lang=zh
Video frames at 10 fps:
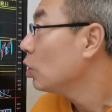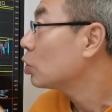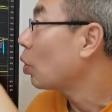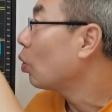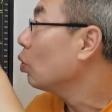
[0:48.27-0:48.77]

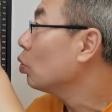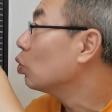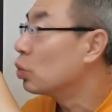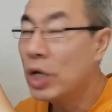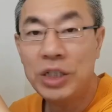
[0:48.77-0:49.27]
从
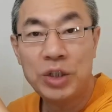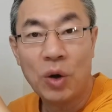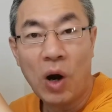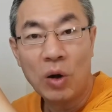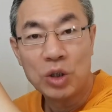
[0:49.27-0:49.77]
五月九
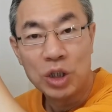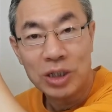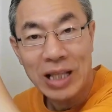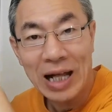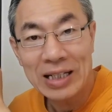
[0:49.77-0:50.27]
号这儿
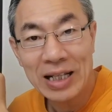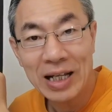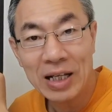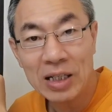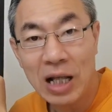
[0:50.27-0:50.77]
大
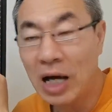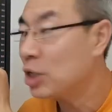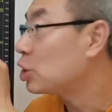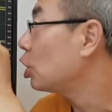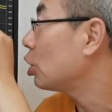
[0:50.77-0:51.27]
跌，那
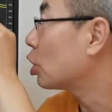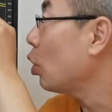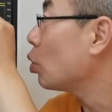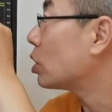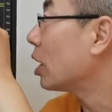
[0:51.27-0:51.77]
这儿
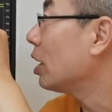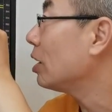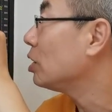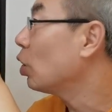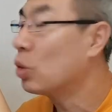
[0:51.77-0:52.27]
构成了
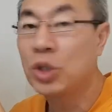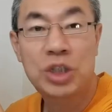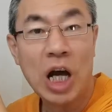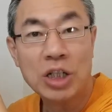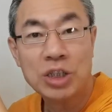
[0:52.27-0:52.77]
有
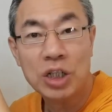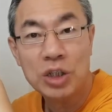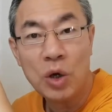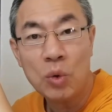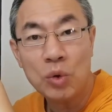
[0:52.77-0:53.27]
上升
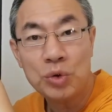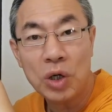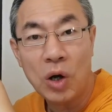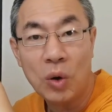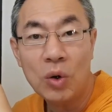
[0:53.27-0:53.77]
跳空缺
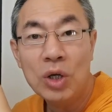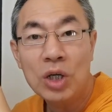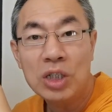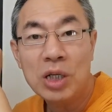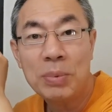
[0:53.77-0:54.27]
口，
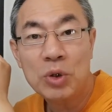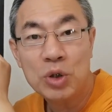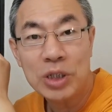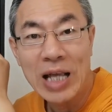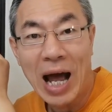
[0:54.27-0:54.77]
这不就
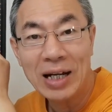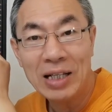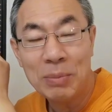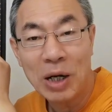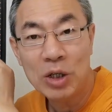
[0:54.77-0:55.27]
是压
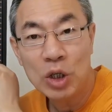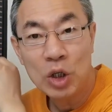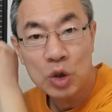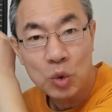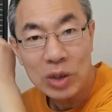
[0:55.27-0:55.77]
力吗？
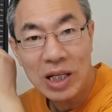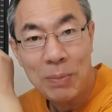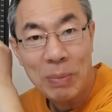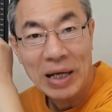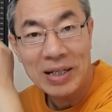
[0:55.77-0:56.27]
昨
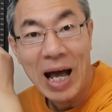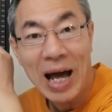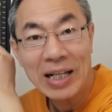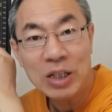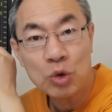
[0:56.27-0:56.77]
天把压
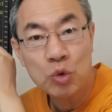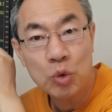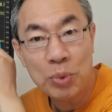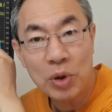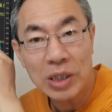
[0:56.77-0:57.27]
力突
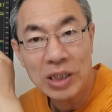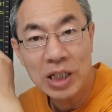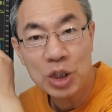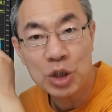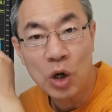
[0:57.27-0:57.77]
破一
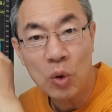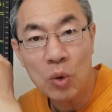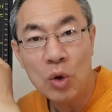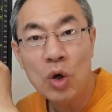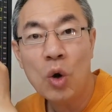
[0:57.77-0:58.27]
个之后，
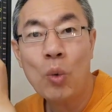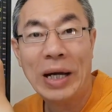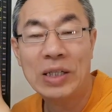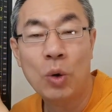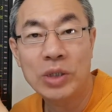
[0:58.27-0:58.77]

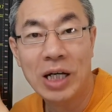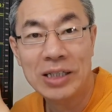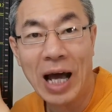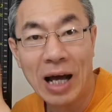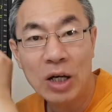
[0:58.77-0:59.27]
拐头向
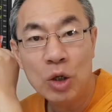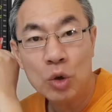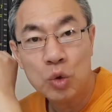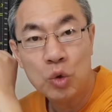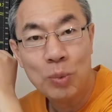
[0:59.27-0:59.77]
下。
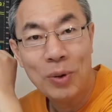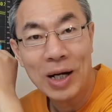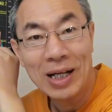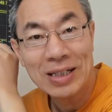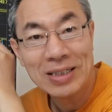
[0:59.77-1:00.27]
突破
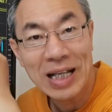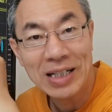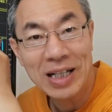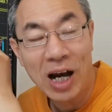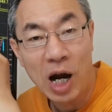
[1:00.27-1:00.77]
了三
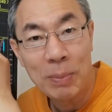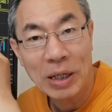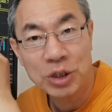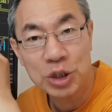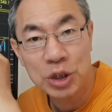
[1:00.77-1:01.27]
千二
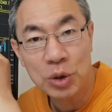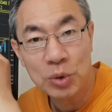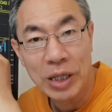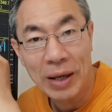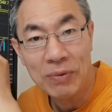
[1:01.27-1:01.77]
百四十六
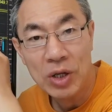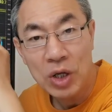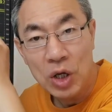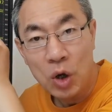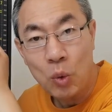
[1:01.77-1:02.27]
点，
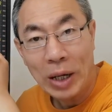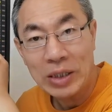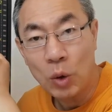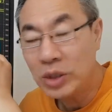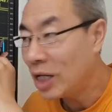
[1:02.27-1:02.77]
拐
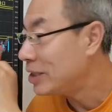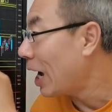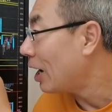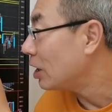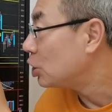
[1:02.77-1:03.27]
头向
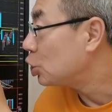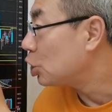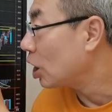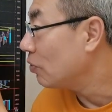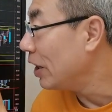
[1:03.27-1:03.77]
下，支
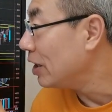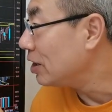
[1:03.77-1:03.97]
撑位